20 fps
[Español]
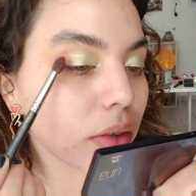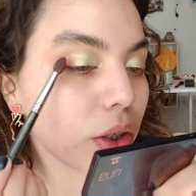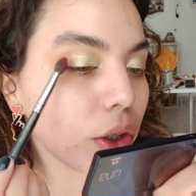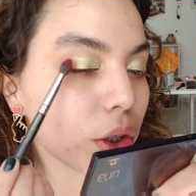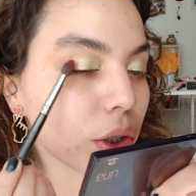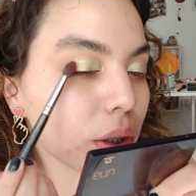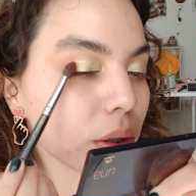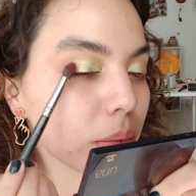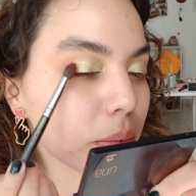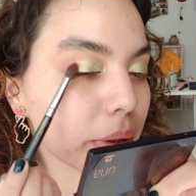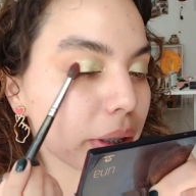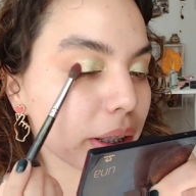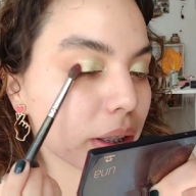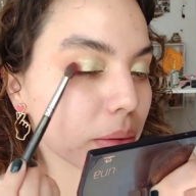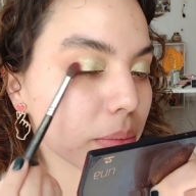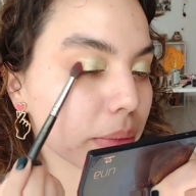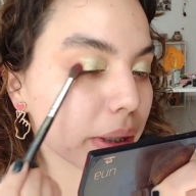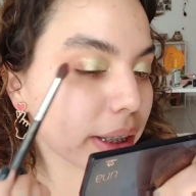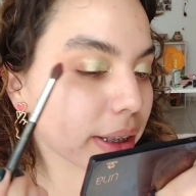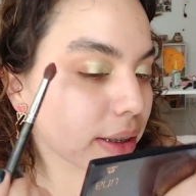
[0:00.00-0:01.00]
Yo voy
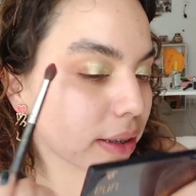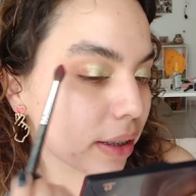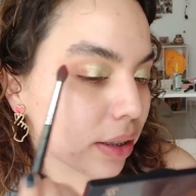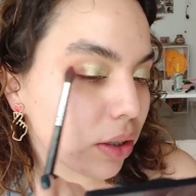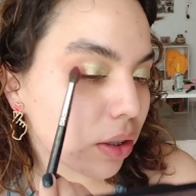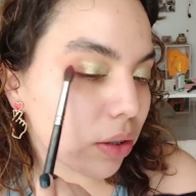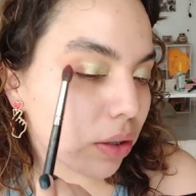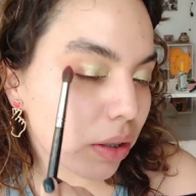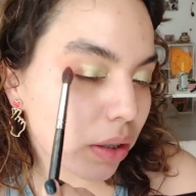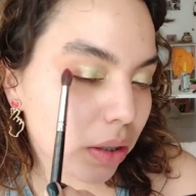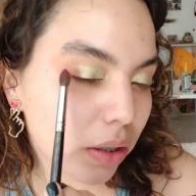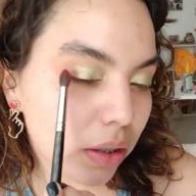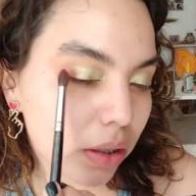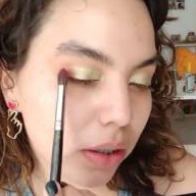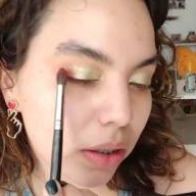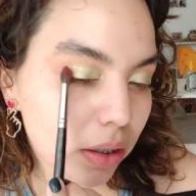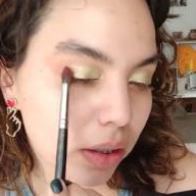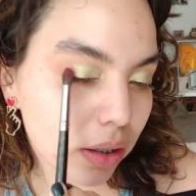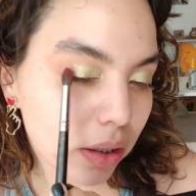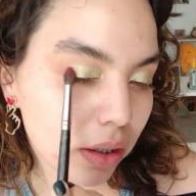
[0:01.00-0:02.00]
a tomar este
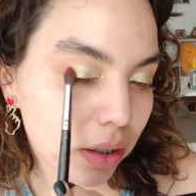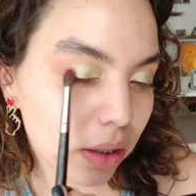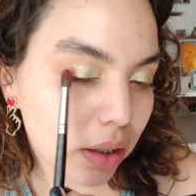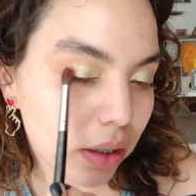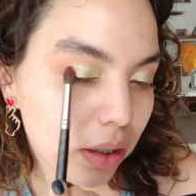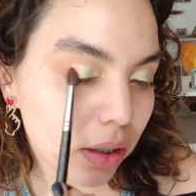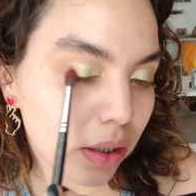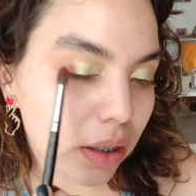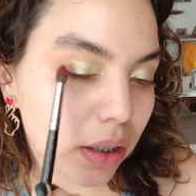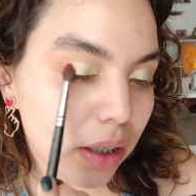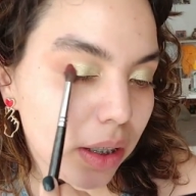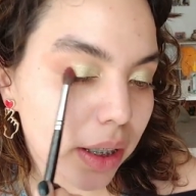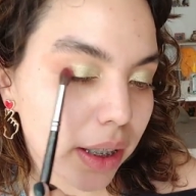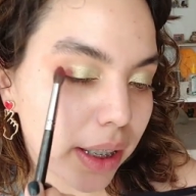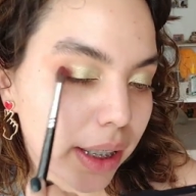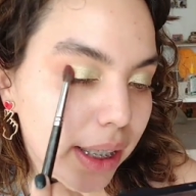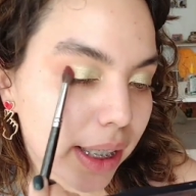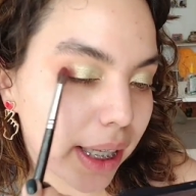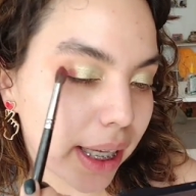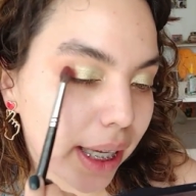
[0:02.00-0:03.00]
tono.
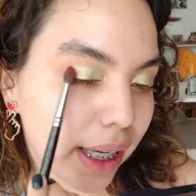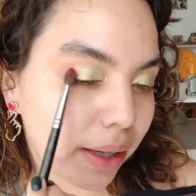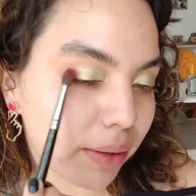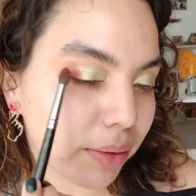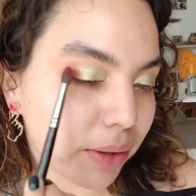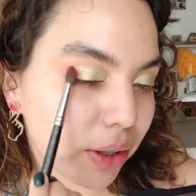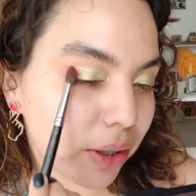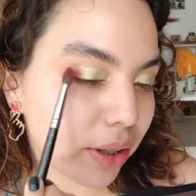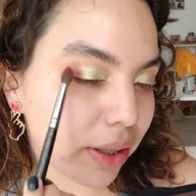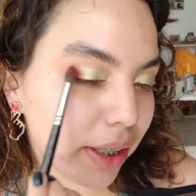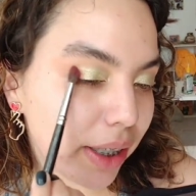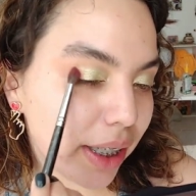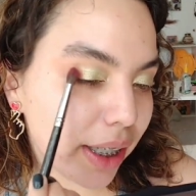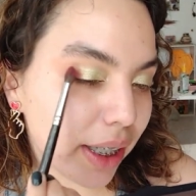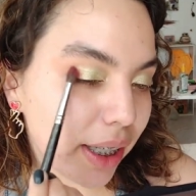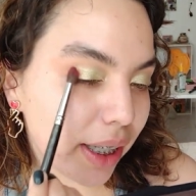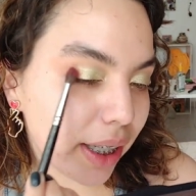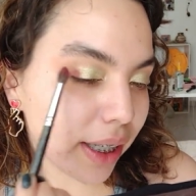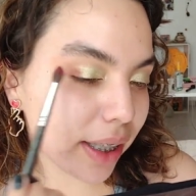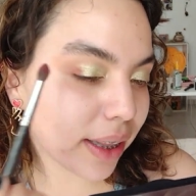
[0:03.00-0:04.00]
¡Qué
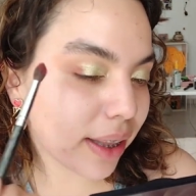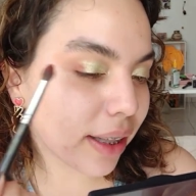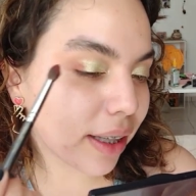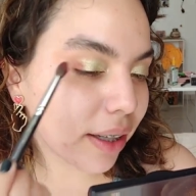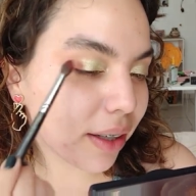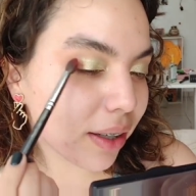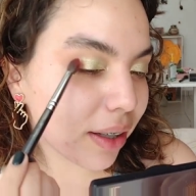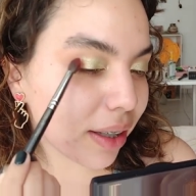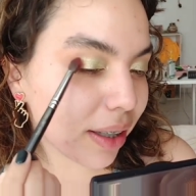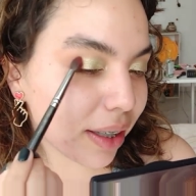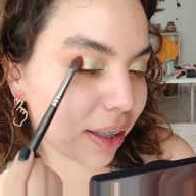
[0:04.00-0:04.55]
bonito!